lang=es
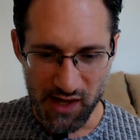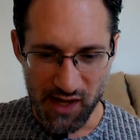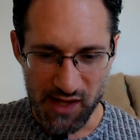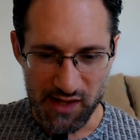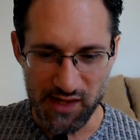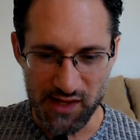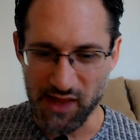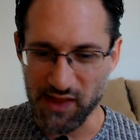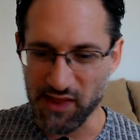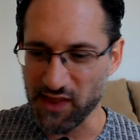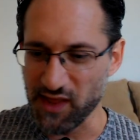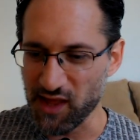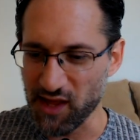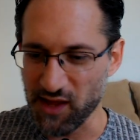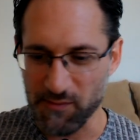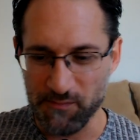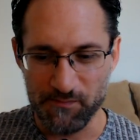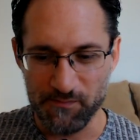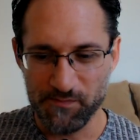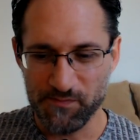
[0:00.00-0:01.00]
desde
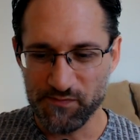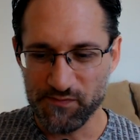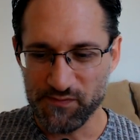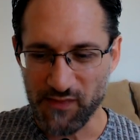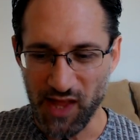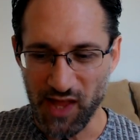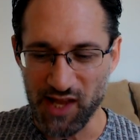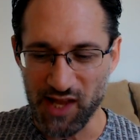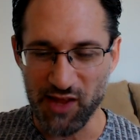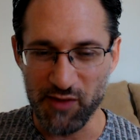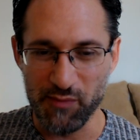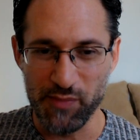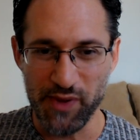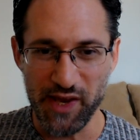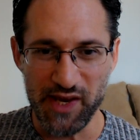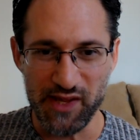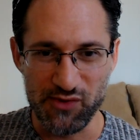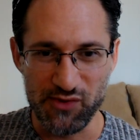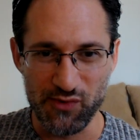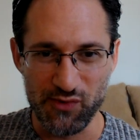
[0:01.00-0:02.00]
el
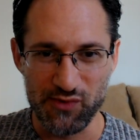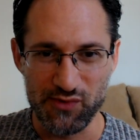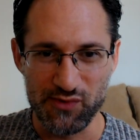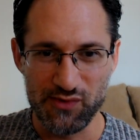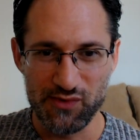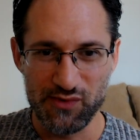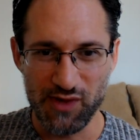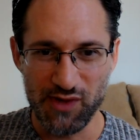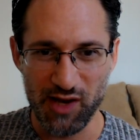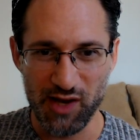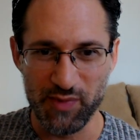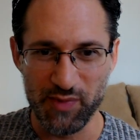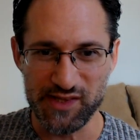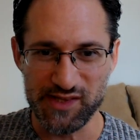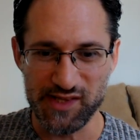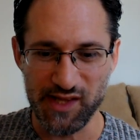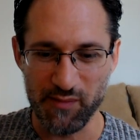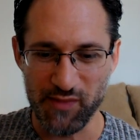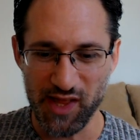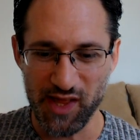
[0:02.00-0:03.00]
espíritu, el
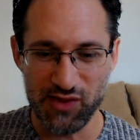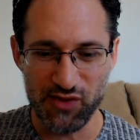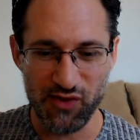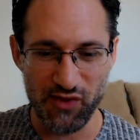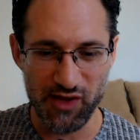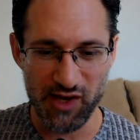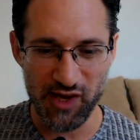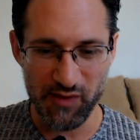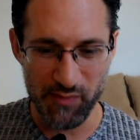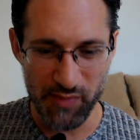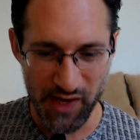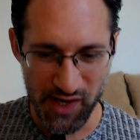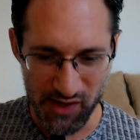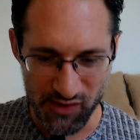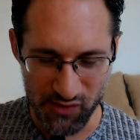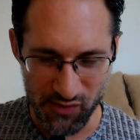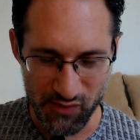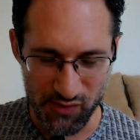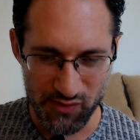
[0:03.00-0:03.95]
pensamiento del espíritu.